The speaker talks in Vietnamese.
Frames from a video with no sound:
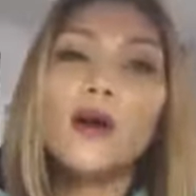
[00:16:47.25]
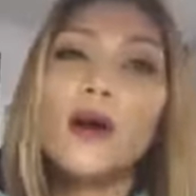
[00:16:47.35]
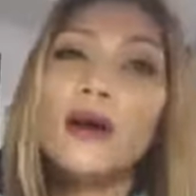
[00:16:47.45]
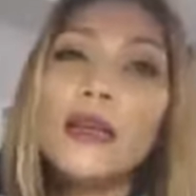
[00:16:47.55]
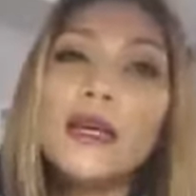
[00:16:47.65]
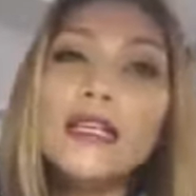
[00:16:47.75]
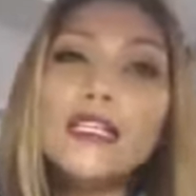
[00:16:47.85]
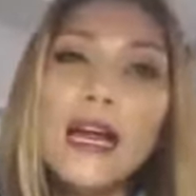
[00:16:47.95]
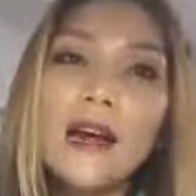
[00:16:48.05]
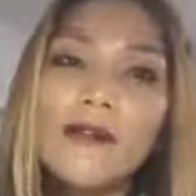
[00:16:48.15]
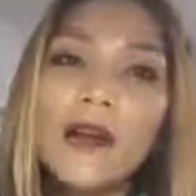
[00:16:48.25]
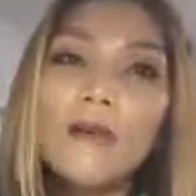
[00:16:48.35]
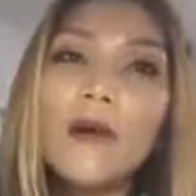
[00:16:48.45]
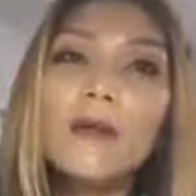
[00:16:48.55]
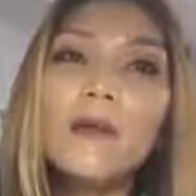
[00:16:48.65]
có các cái trang
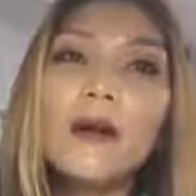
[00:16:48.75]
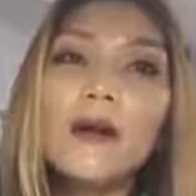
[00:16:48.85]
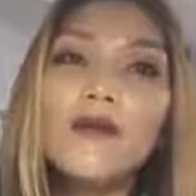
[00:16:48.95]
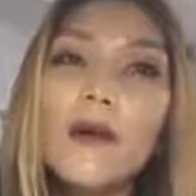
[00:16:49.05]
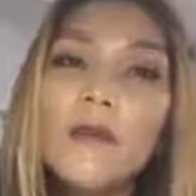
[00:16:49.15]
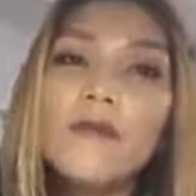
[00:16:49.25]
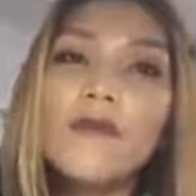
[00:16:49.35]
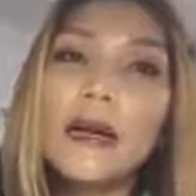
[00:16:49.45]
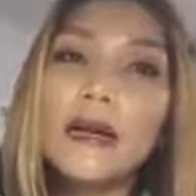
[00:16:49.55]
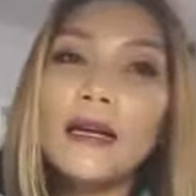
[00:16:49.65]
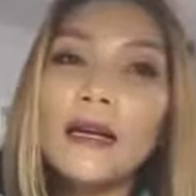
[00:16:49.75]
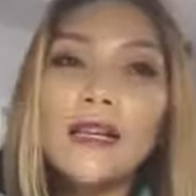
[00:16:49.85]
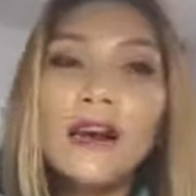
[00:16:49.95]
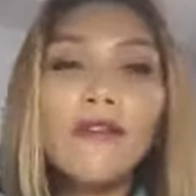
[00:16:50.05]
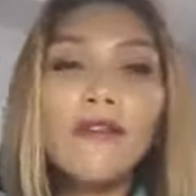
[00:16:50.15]
Facebook uh, group và các cái
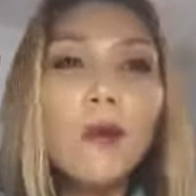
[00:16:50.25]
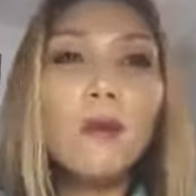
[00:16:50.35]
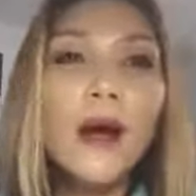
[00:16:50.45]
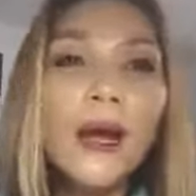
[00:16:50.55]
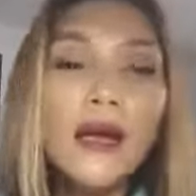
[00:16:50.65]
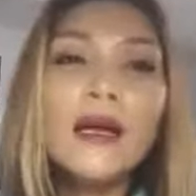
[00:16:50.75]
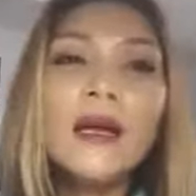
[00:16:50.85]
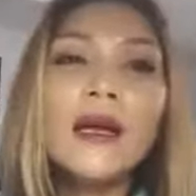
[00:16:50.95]
trang Facebook page